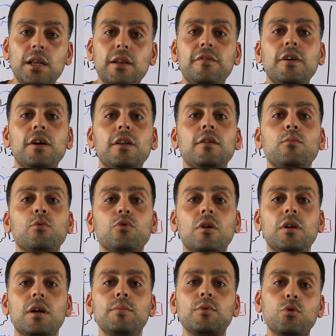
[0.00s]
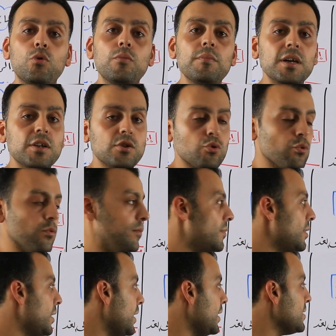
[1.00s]
الفعل المضارع بيكون مجزوم
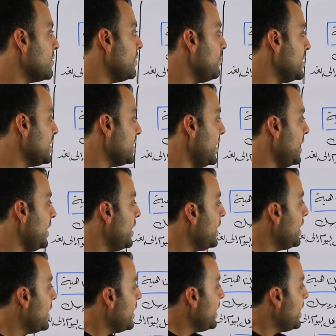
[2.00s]
ركز في المثال